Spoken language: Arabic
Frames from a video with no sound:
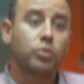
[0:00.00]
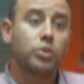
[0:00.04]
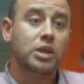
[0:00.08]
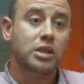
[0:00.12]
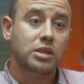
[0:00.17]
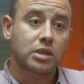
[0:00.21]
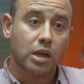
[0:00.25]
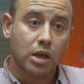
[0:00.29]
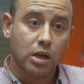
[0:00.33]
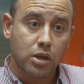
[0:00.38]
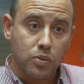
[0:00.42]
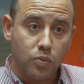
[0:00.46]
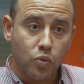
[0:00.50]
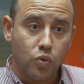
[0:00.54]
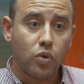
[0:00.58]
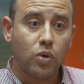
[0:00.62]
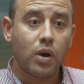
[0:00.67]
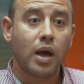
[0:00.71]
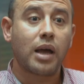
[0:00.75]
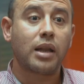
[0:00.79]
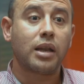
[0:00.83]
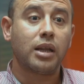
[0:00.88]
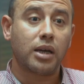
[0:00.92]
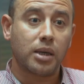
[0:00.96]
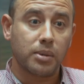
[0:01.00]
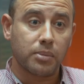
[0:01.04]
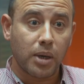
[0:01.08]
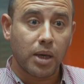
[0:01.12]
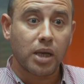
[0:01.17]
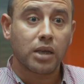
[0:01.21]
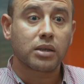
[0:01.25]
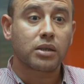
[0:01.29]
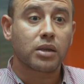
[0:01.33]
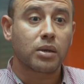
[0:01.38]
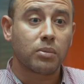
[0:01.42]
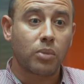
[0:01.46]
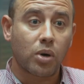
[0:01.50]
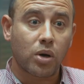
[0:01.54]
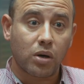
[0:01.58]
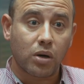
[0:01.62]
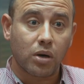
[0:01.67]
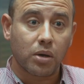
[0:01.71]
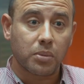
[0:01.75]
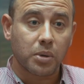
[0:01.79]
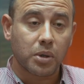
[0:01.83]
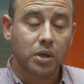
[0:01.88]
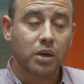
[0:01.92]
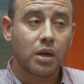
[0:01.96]
بيستخدموها لحمايه
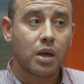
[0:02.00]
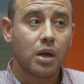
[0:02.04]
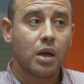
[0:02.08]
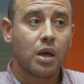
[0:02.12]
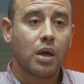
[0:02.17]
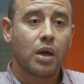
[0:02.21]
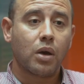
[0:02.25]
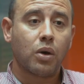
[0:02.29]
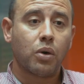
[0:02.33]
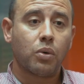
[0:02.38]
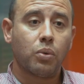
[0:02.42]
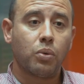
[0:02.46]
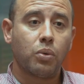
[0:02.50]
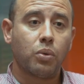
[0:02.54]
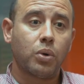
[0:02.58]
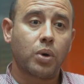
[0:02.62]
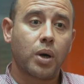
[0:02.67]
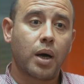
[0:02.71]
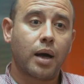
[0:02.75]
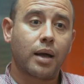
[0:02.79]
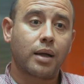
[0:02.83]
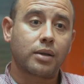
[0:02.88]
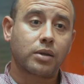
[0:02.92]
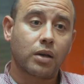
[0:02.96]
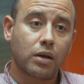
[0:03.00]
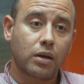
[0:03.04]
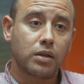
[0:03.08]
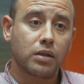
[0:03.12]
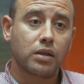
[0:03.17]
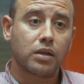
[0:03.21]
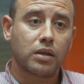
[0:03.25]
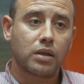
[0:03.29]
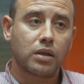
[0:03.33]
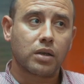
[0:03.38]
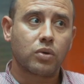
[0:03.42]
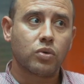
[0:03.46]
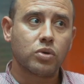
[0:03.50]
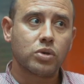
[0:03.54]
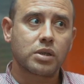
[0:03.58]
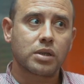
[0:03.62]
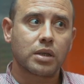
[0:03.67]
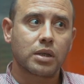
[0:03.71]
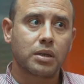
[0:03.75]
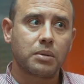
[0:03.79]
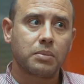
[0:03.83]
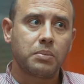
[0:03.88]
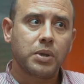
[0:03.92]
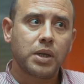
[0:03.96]
المقابر واعتقد ان
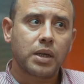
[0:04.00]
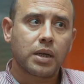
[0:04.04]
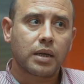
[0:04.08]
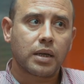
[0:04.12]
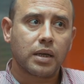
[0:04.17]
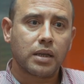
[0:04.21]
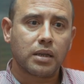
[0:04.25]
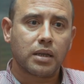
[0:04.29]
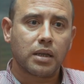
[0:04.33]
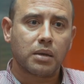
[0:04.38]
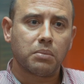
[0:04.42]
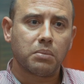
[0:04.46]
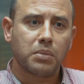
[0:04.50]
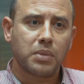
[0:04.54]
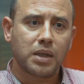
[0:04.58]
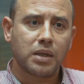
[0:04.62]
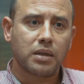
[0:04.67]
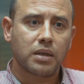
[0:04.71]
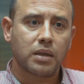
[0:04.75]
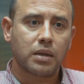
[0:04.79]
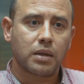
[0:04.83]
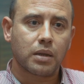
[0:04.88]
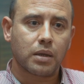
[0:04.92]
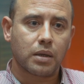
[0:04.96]
جزء كبير جدا من